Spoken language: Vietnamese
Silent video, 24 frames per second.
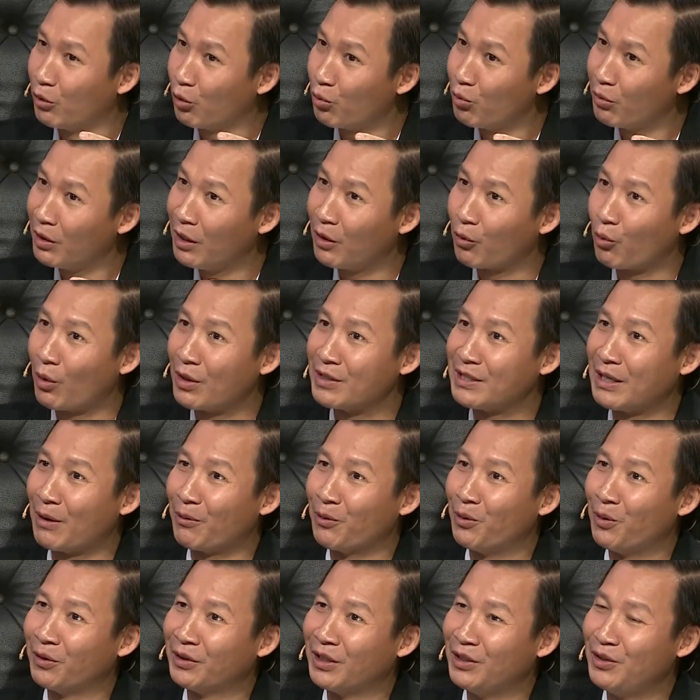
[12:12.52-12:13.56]
nó cũng rất là quan trọng
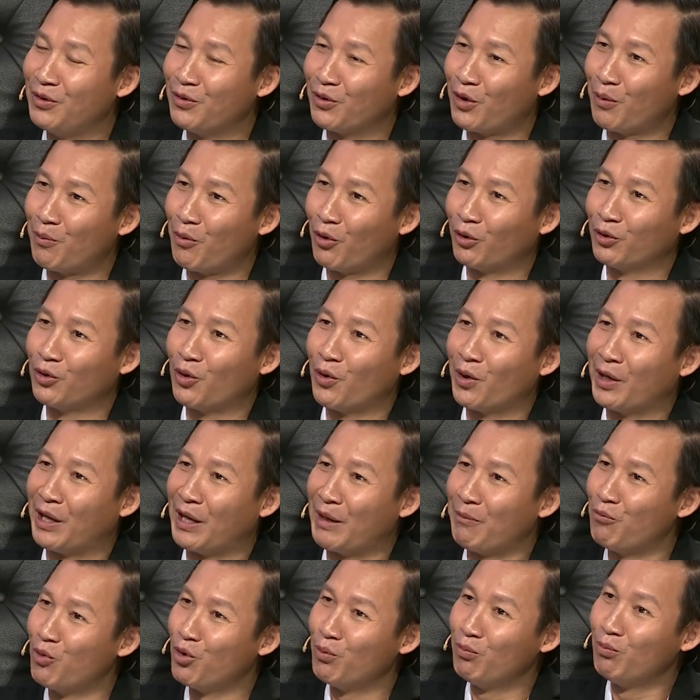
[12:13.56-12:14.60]
đúng không? Thí dụ có món quà này
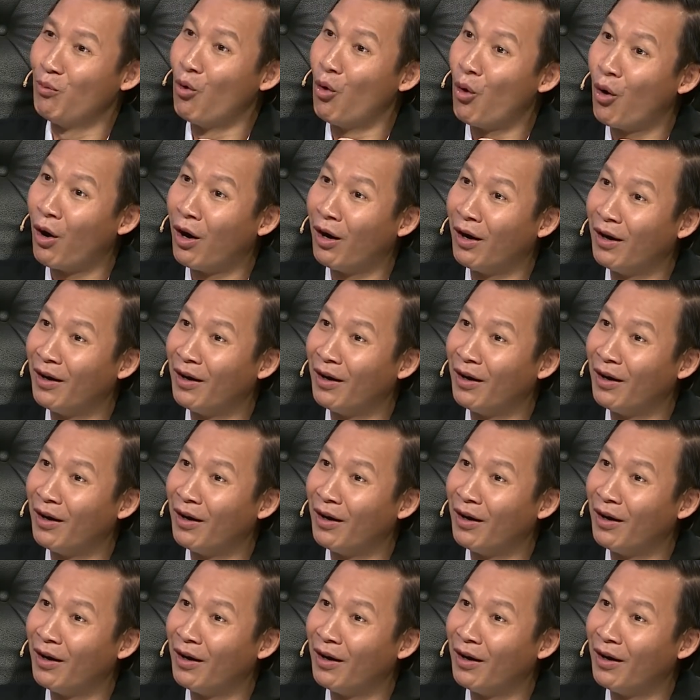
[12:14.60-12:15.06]
em muốn mua